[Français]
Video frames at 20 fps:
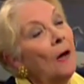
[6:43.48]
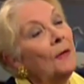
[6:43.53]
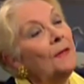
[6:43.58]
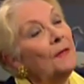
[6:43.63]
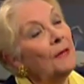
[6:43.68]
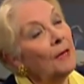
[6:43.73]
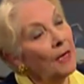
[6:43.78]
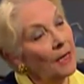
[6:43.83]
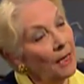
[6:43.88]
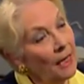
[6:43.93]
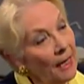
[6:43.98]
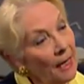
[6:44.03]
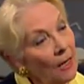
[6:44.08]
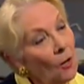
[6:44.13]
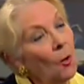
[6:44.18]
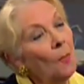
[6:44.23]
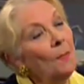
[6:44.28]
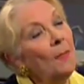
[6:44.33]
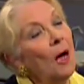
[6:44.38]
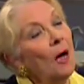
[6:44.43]
enterré,
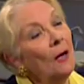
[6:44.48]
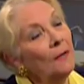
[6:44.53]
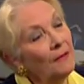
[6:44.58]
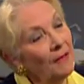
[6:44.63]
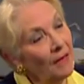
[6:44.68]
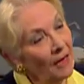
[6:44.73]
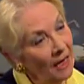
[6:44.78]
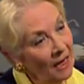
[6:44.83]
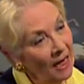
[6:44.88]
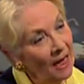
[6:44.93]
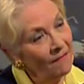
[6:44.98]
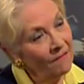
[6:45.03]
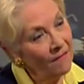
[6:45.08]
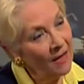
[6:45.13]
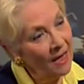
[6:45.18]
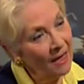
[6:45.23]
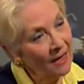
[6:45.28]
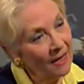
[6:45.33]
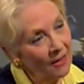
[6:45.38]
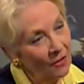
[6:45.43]
on m'a enterré
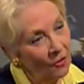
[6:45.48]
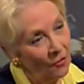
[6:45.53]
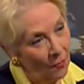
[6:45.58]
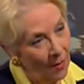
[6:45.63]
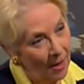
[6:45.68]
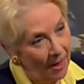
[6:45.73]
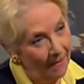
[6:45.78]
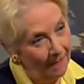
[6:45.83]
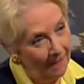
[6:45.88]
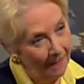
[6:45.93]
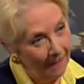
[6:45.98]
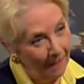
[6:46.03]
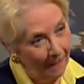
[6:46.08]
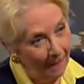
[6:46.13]
avec toi. Mais